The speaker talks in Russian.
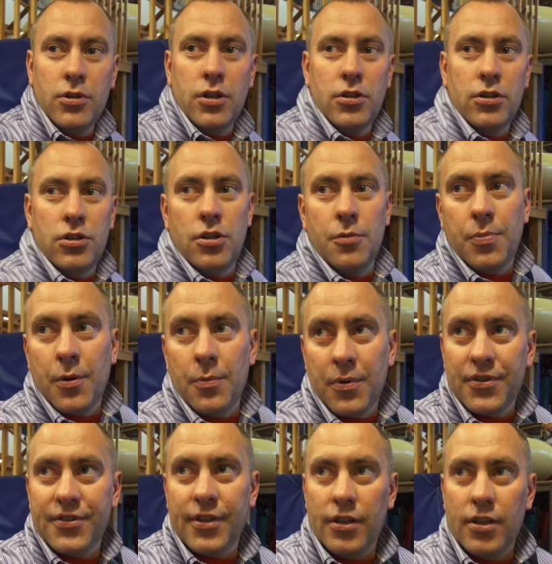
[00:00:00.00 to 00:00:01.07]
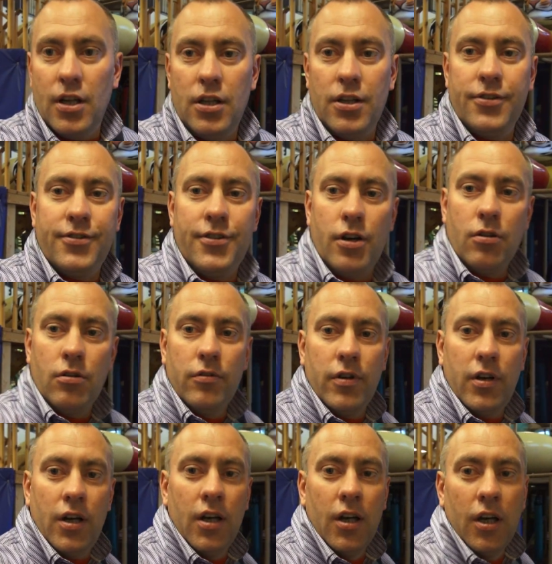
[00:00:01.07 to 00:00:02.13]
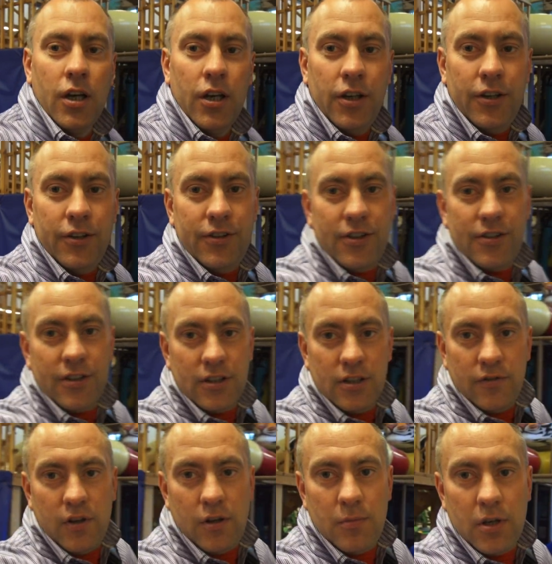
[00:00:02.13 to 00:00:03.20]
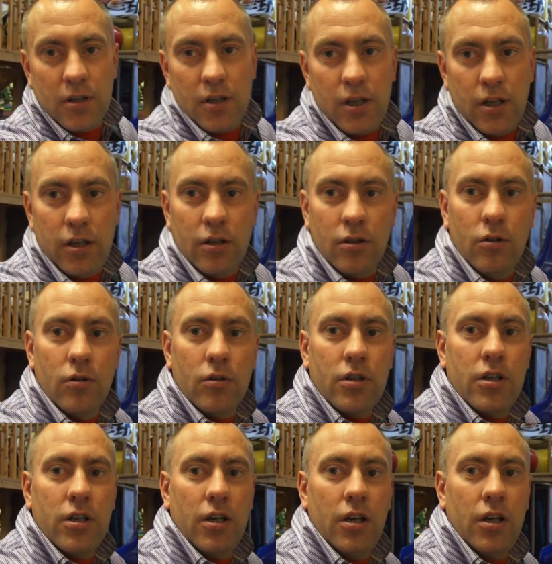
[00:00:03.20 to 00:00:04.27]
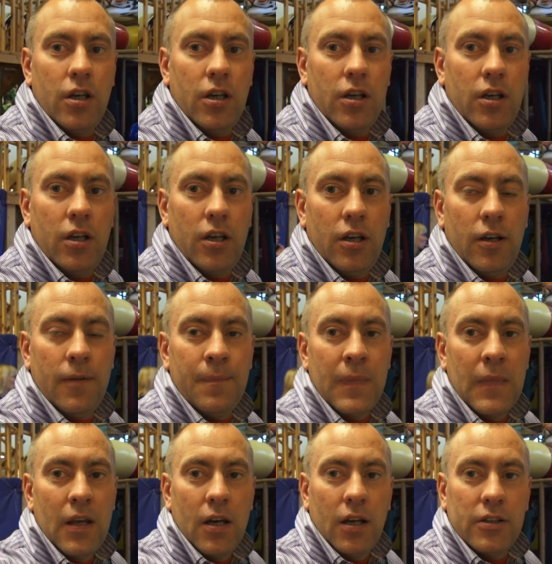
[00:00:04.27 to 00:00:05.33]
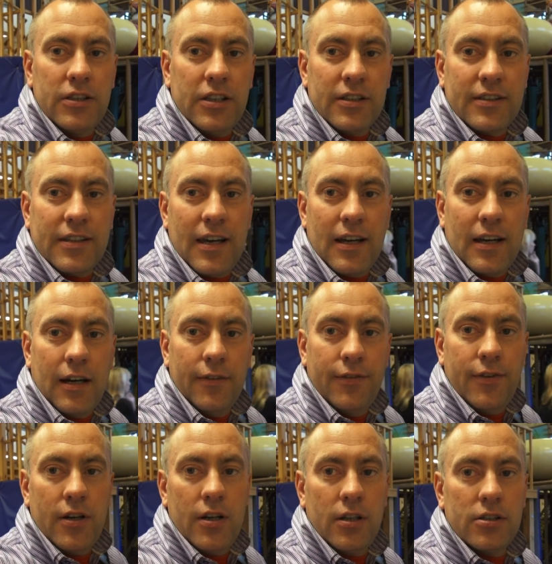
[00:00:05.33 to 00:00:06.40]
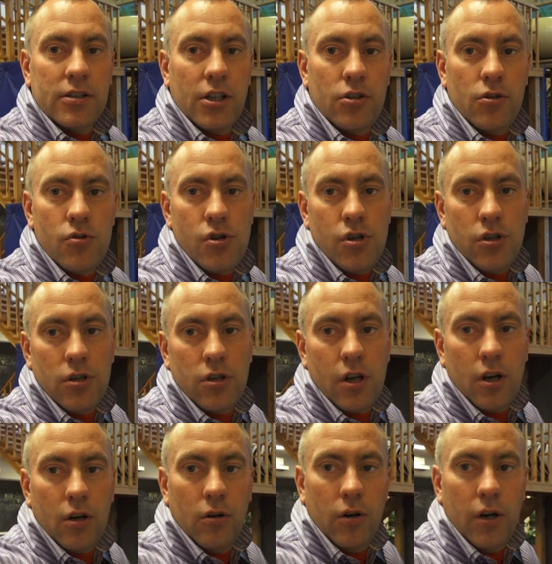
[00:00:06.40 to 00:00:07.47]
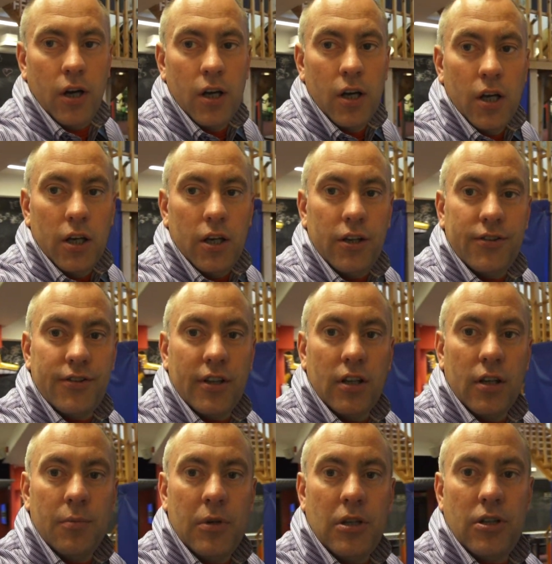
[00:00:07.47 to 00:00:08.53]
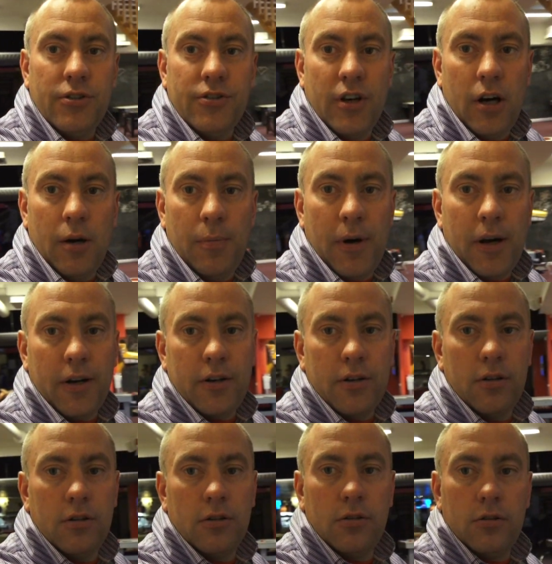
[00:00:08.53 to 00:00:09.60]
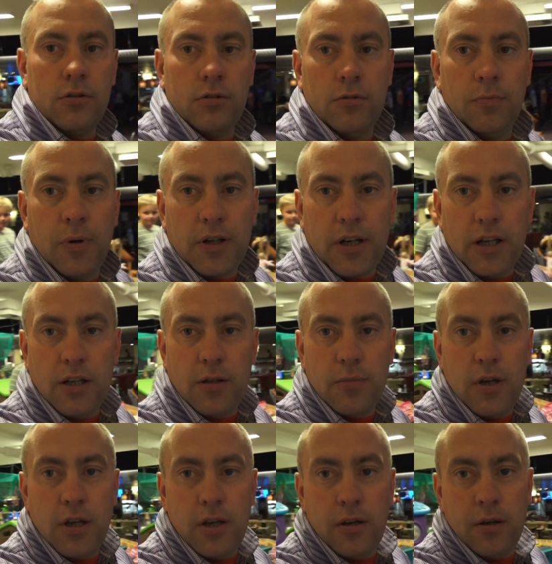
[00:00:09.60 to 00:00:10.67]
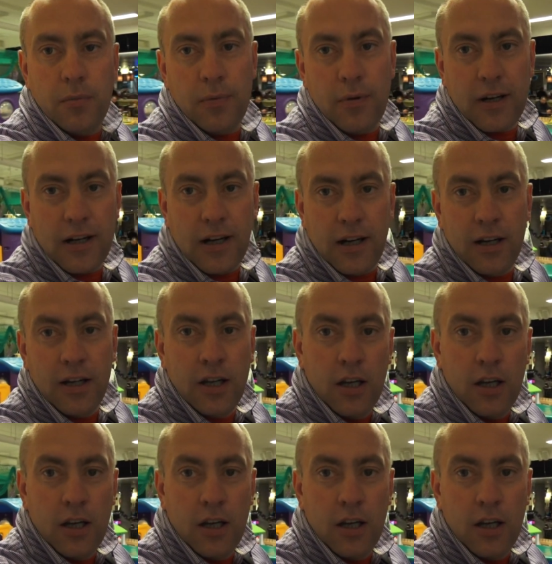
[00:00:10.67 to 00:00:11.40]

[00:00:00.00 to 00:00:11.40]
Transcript: она непропорционально здоровая. И здесь одновременно и горки, и детское кафе, кстати, очень недорогое, и целый мини-зоопарк. Ну, по крайней мере, пока